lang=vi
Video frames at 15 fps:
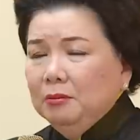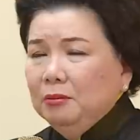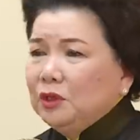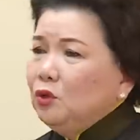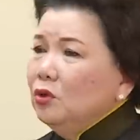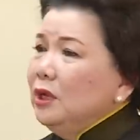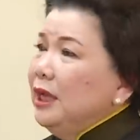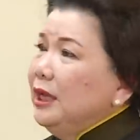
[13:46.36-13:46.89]
Mà
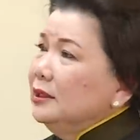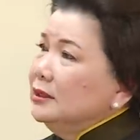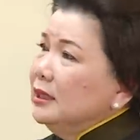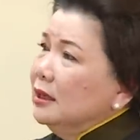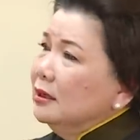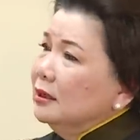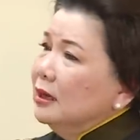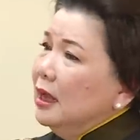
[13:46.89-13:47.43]
tôi nghĩ
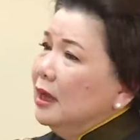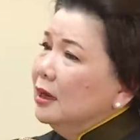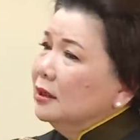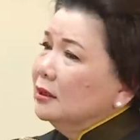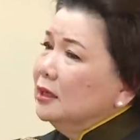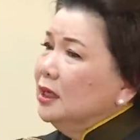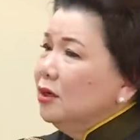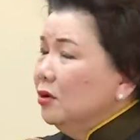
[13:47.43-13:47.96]
rằng là
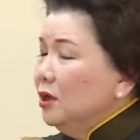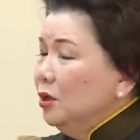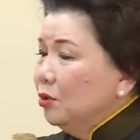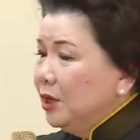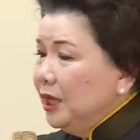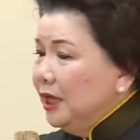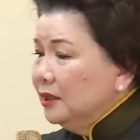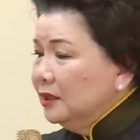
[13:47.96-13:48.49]
khi có điều
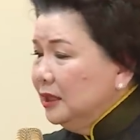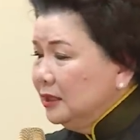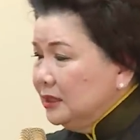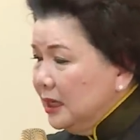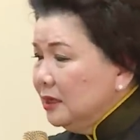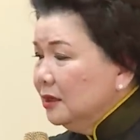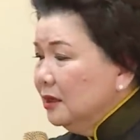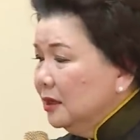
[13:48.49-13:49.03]
kiện thì
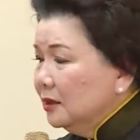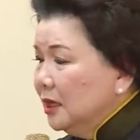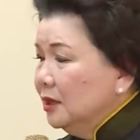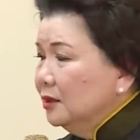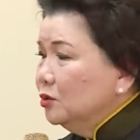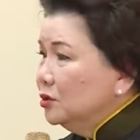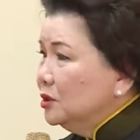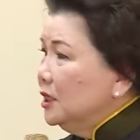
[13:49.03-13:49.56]
chắc là
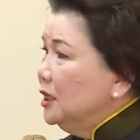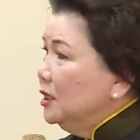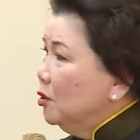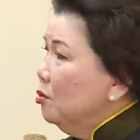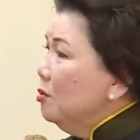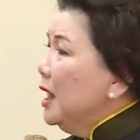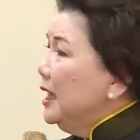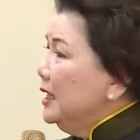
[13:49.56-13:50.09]
thầy trụ trì
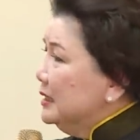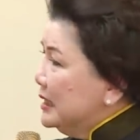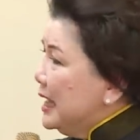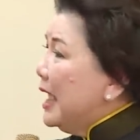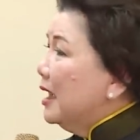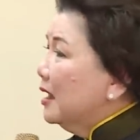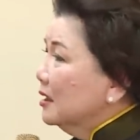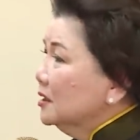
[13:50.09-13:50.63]
cũng hay
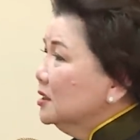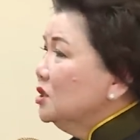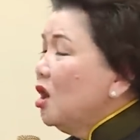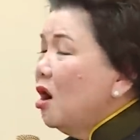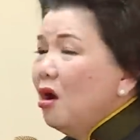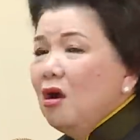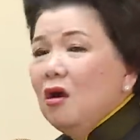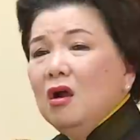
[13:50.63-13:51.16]
giảng
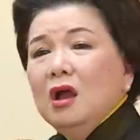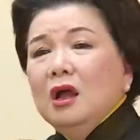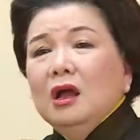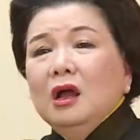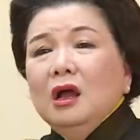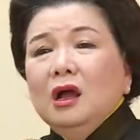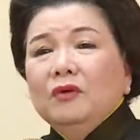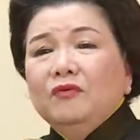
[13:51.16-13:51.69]
cho
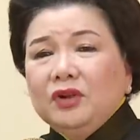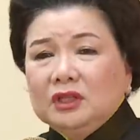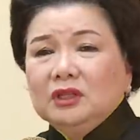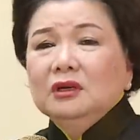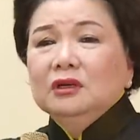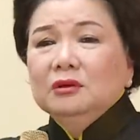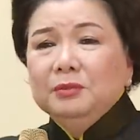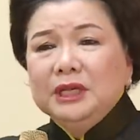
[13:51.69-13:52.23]
Phật
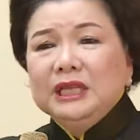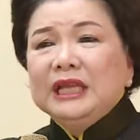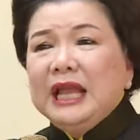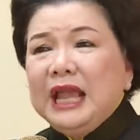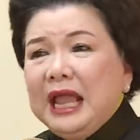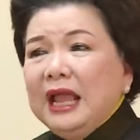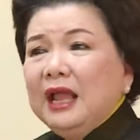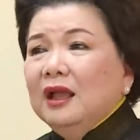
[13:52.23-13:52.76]
tử mình
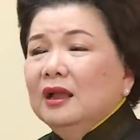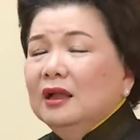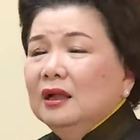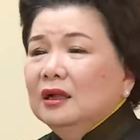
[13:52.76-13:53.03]
nghe,